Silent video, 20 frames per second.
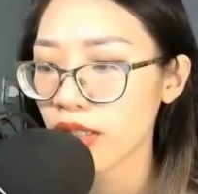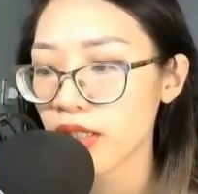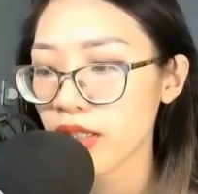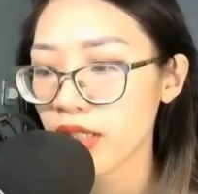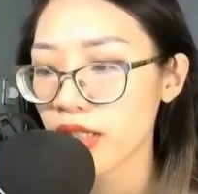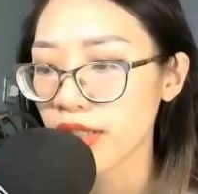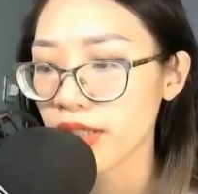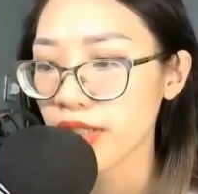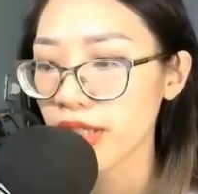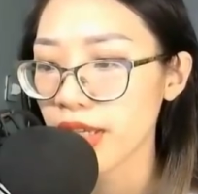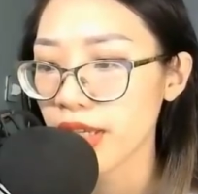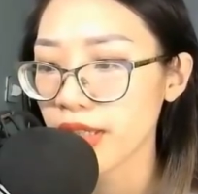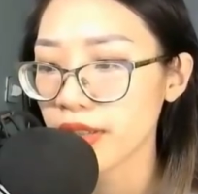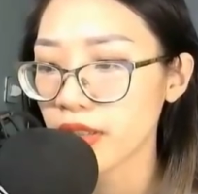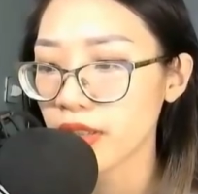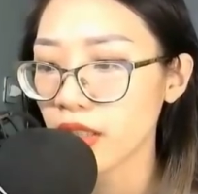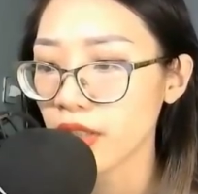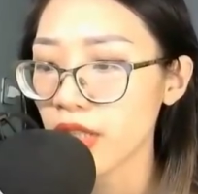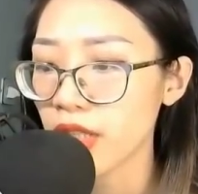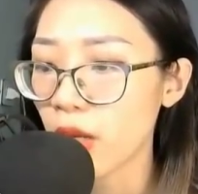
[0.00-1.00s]
Hiển nhiên
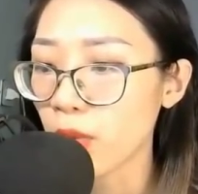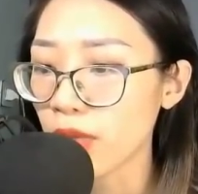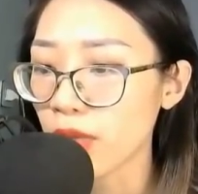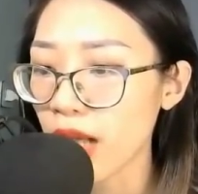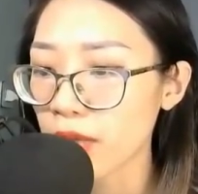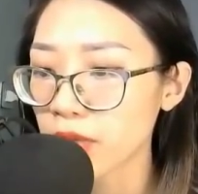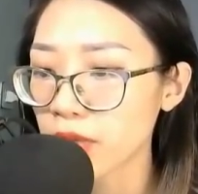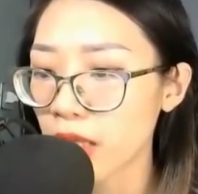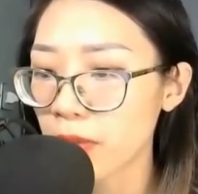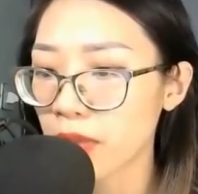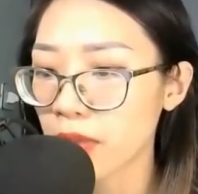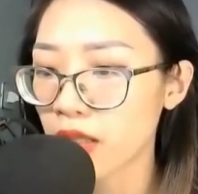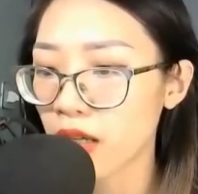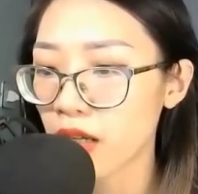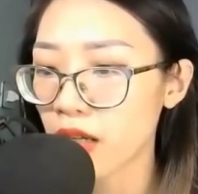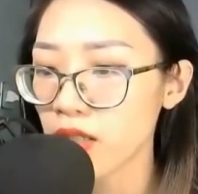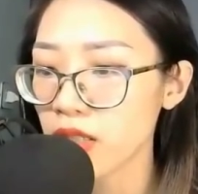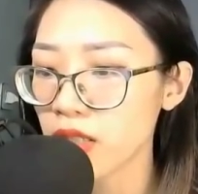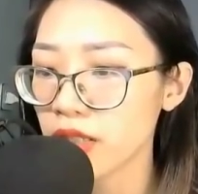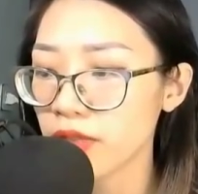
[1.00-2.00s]
cử động cao thâm
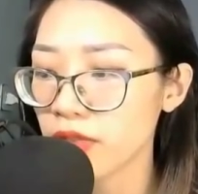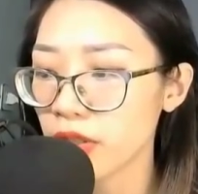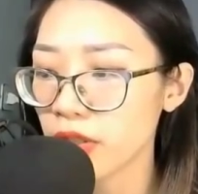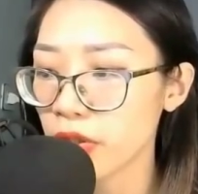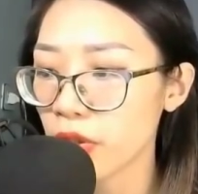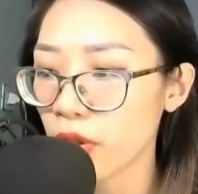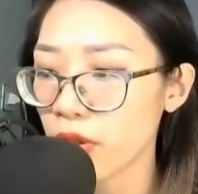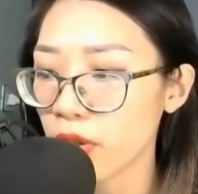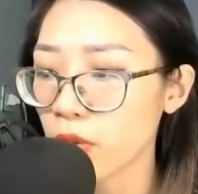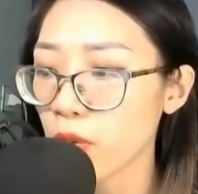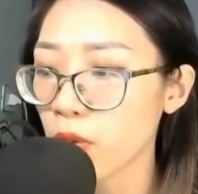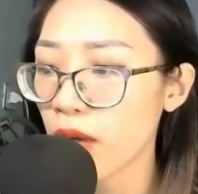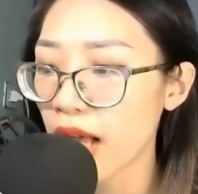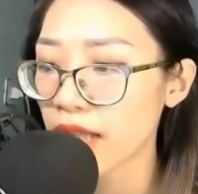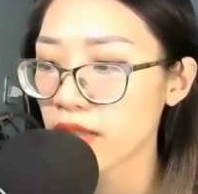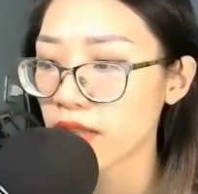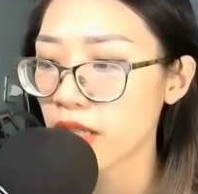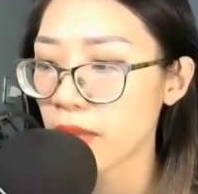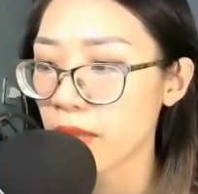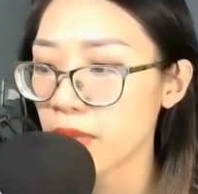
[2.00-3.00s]
khó lường vừa rồi của
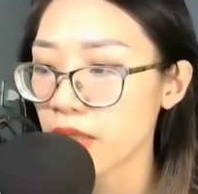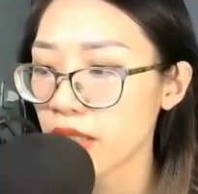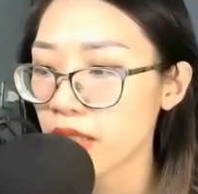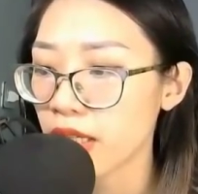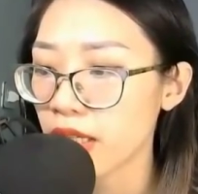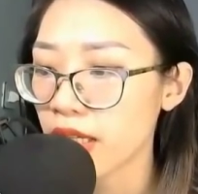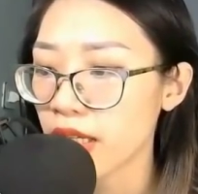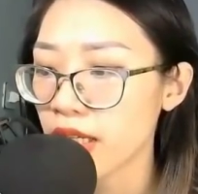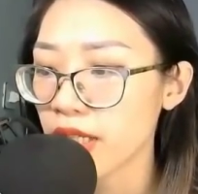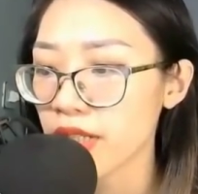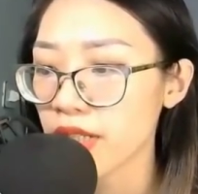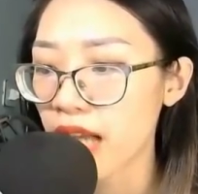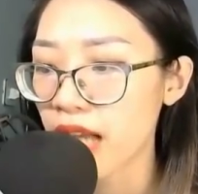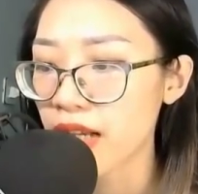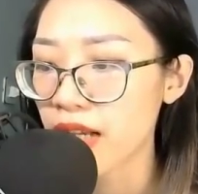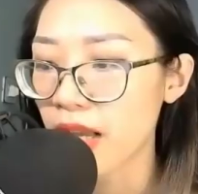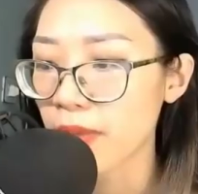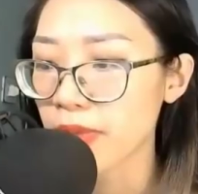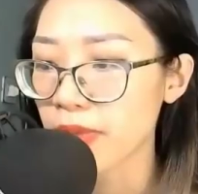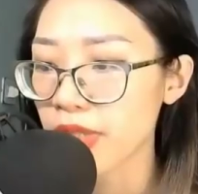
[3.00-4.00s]
hàng lập đã
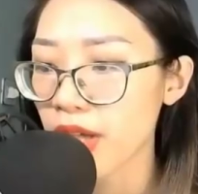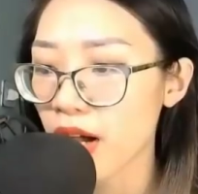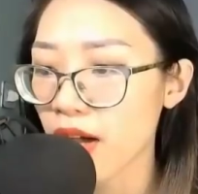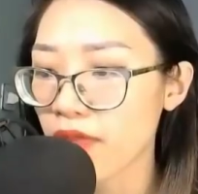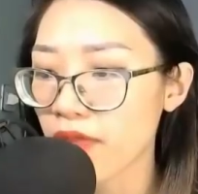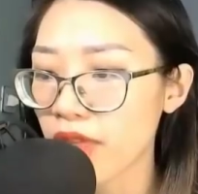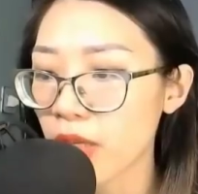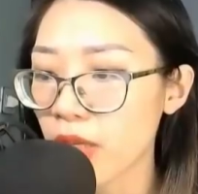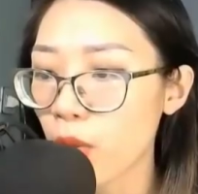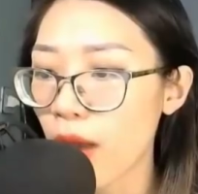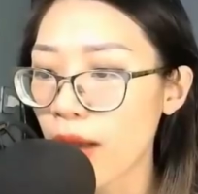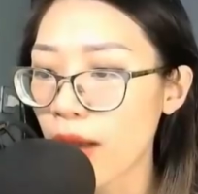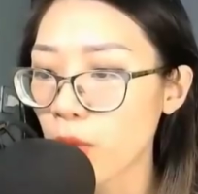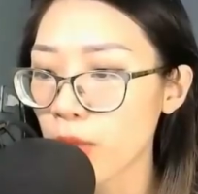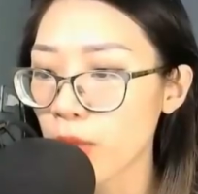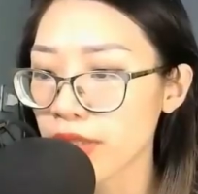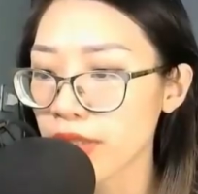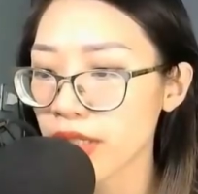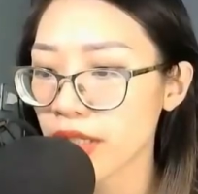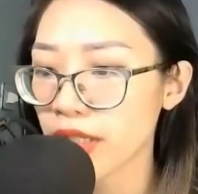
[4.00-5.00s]
làm cho vị hỏa
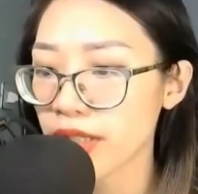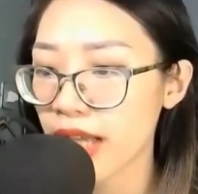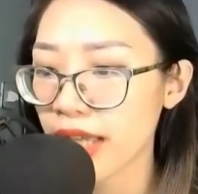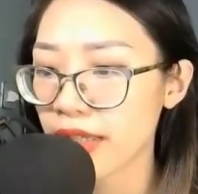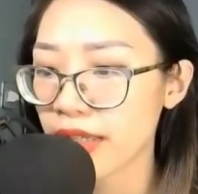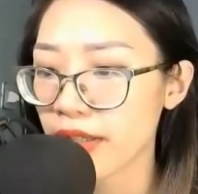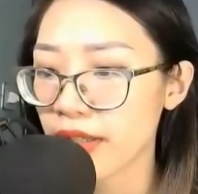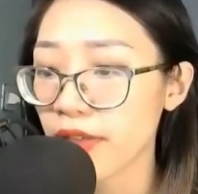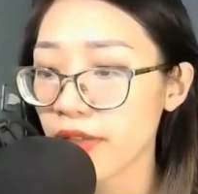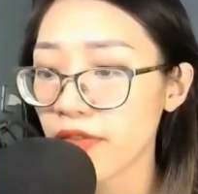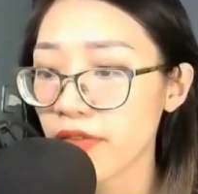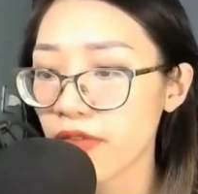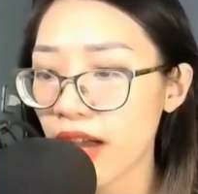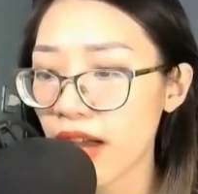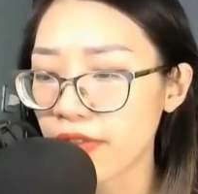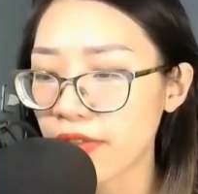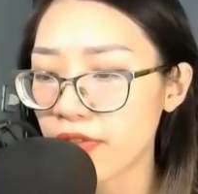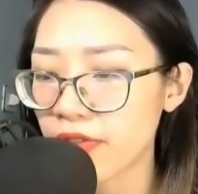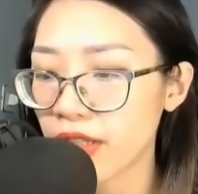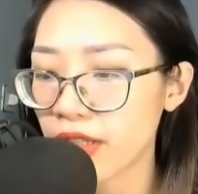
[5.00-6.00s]
nguyệt nhân này
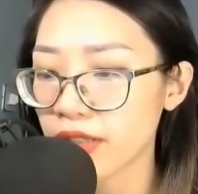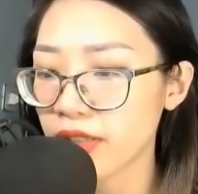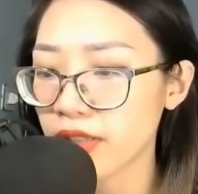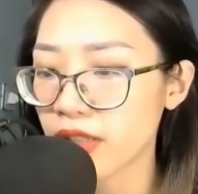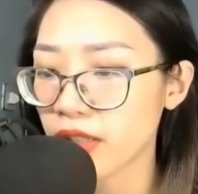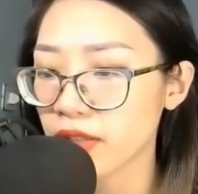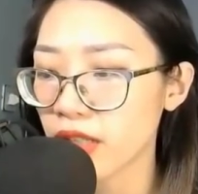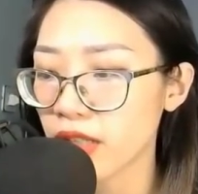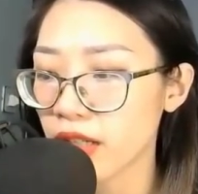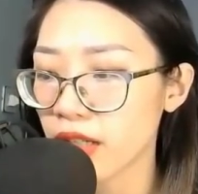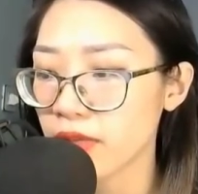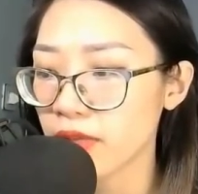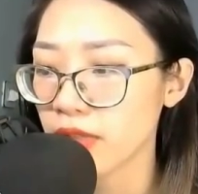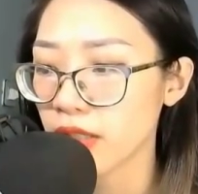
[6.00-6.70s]
vạn phần cẩn thận.